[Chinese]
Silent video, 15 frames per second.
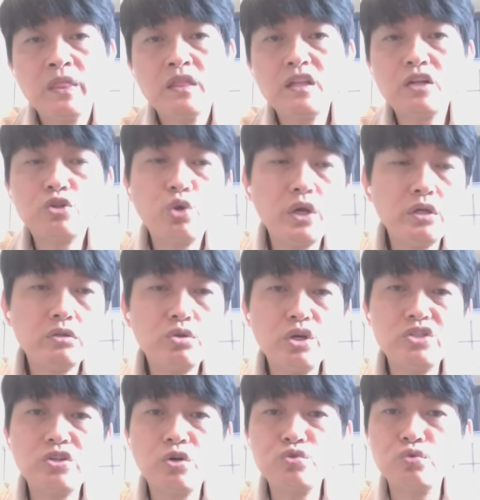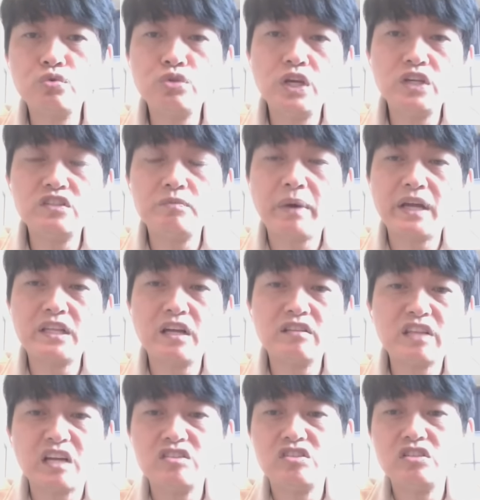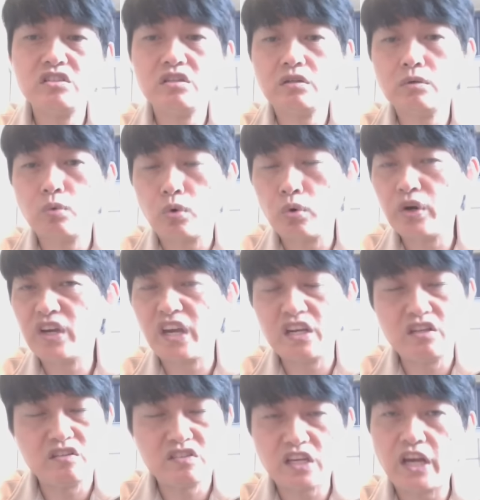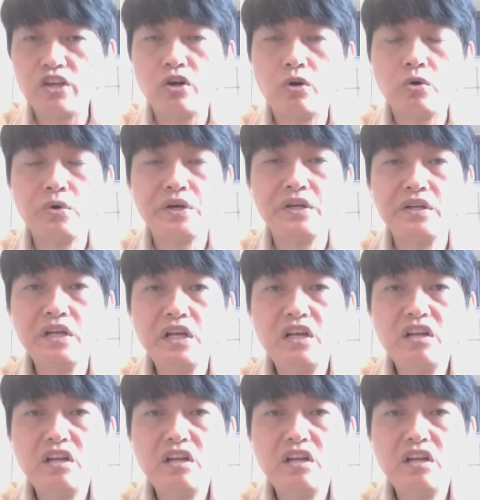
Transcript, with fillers: 那退退休族、夜市摆摊、单亲的，我会给你再优惠。